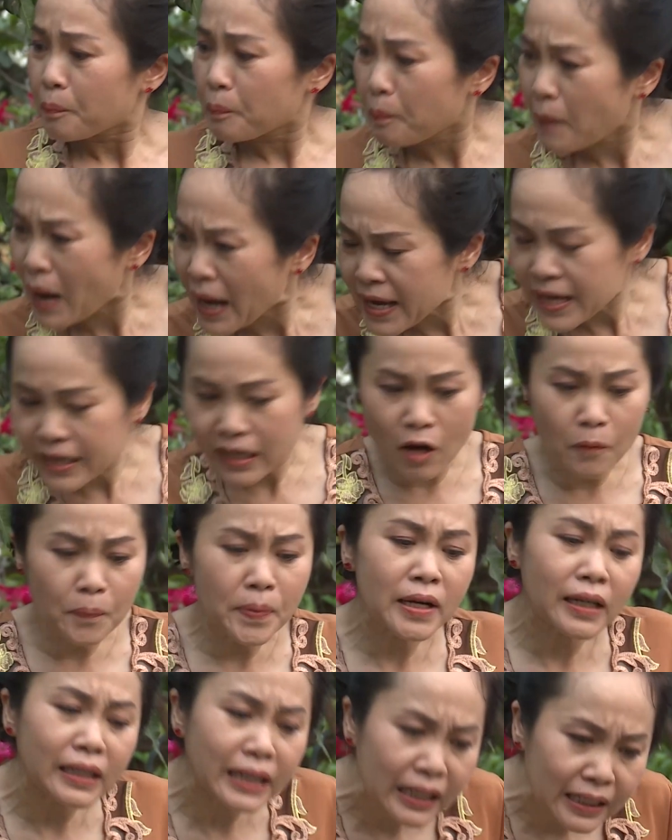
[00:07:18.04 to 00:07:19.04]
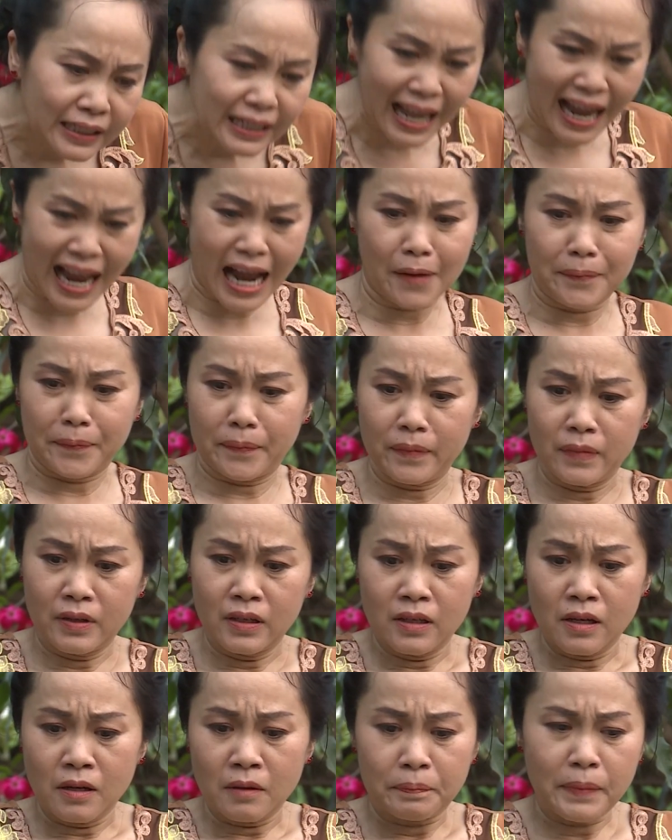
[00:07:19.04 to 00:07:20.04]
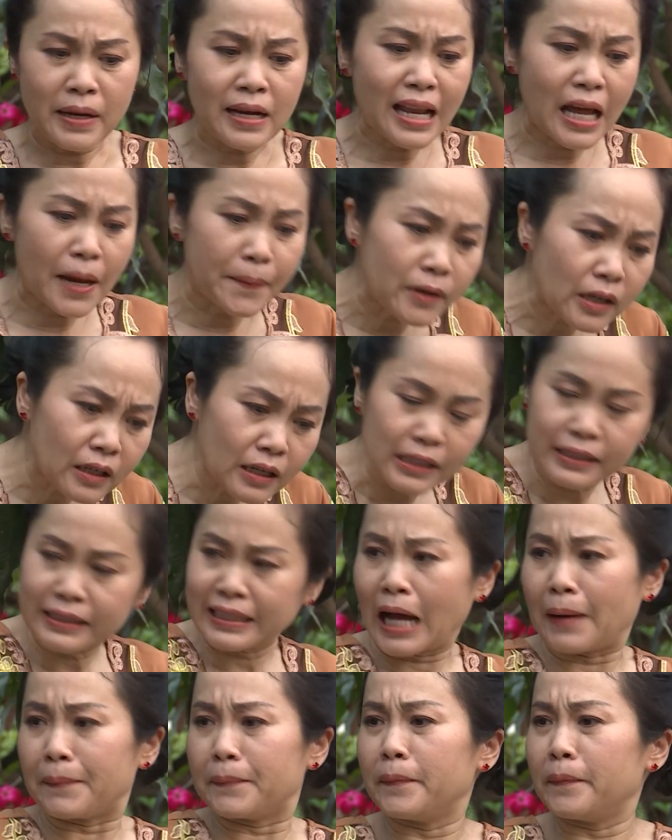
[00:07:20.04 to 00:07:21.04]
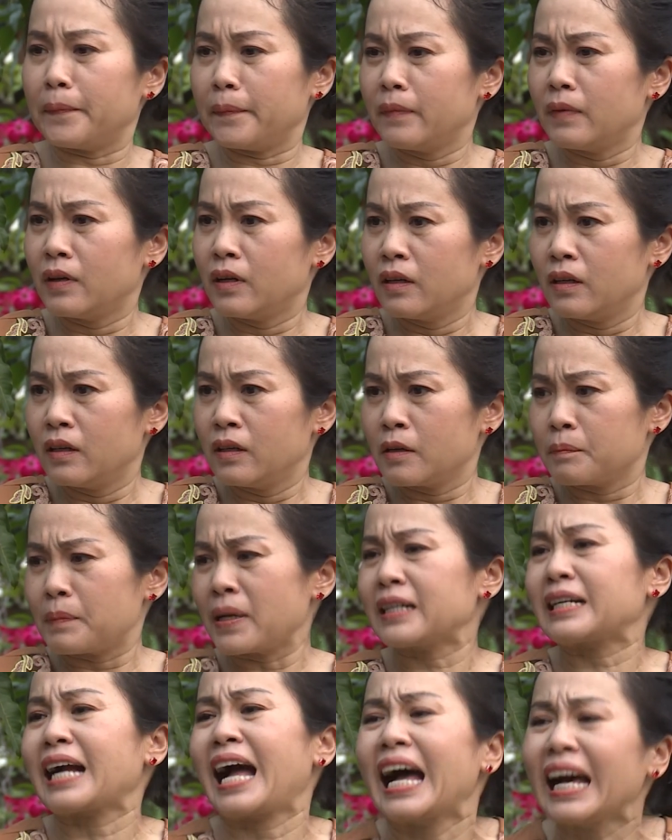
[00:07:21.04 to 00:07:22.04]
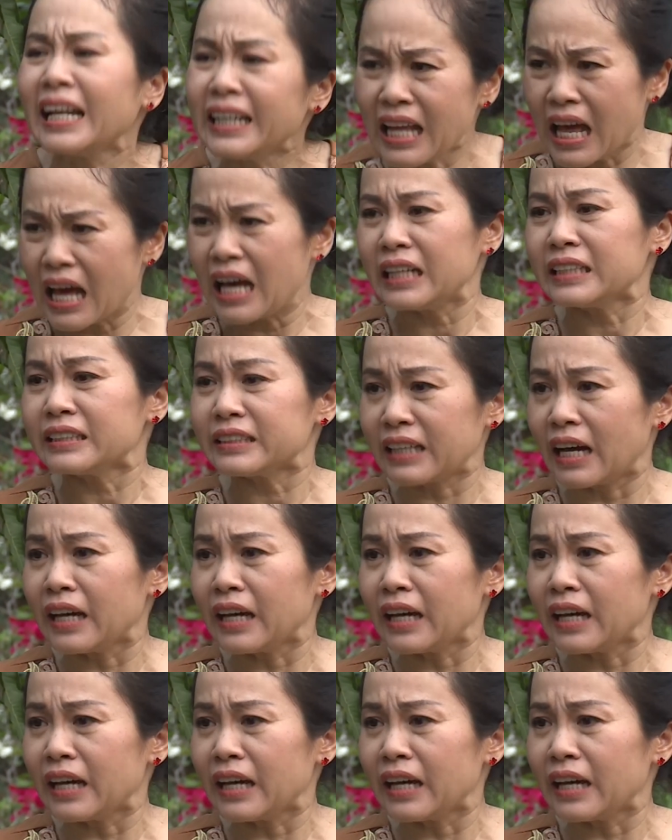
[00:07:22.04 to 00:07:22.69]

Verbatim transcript: Bay không biết cách làm. Bay làm rất là chậm. Bay cả nể làm